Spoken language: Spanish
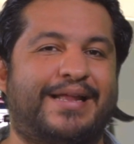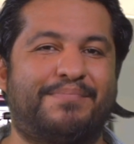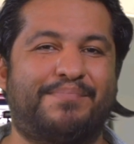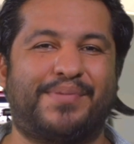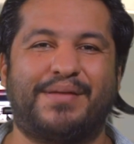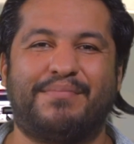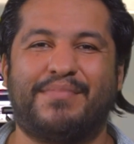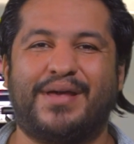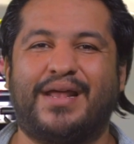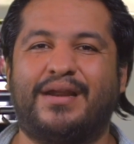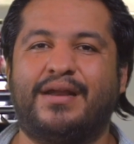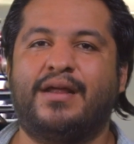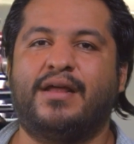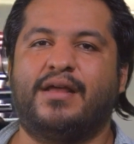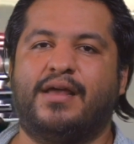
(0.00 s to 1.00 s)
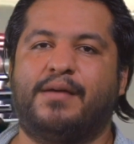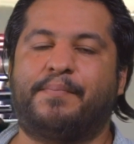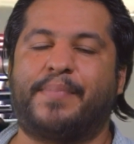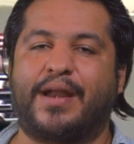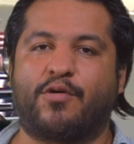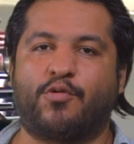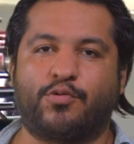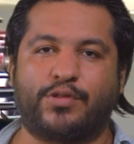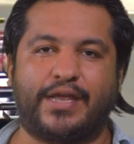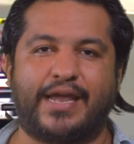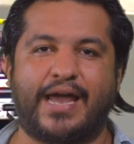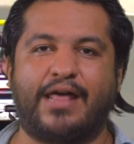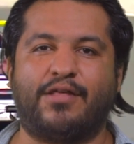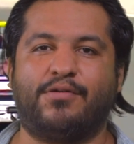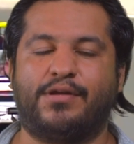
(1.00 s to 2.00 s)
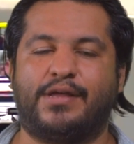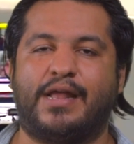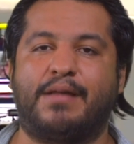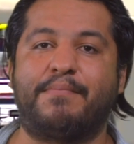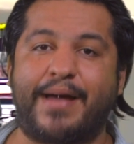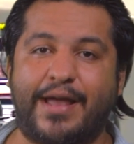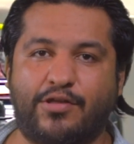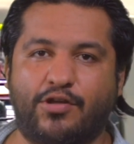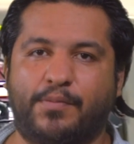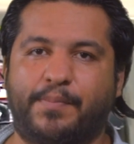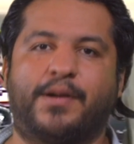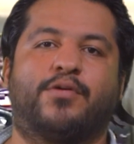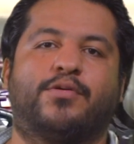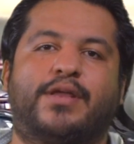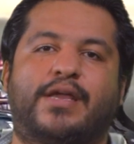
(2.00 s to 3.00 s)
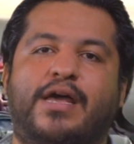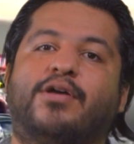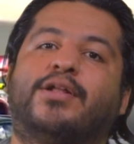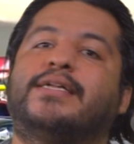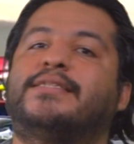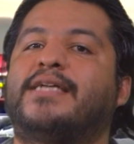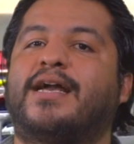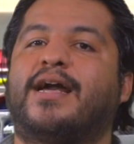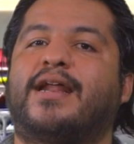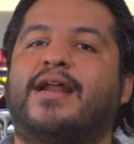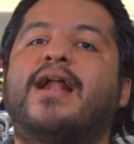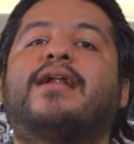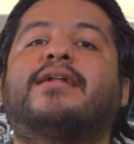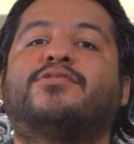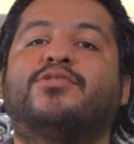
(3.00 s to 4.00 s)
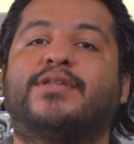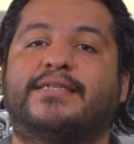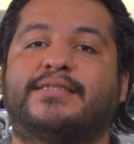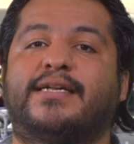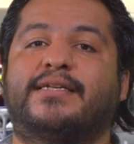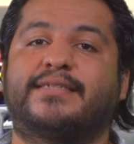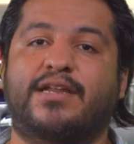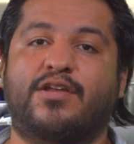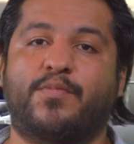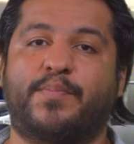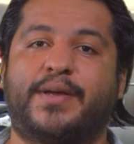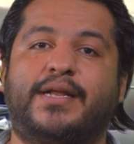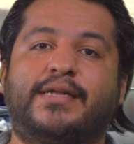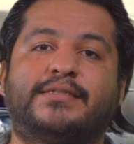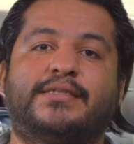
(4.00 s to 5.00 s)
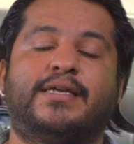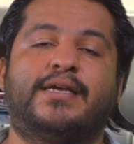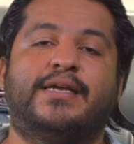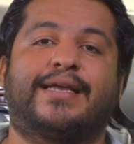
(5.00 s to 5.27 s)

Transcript: el primer perjudicado y el mayor perjudicado en esta carrera resulta ser Sergio Pérez,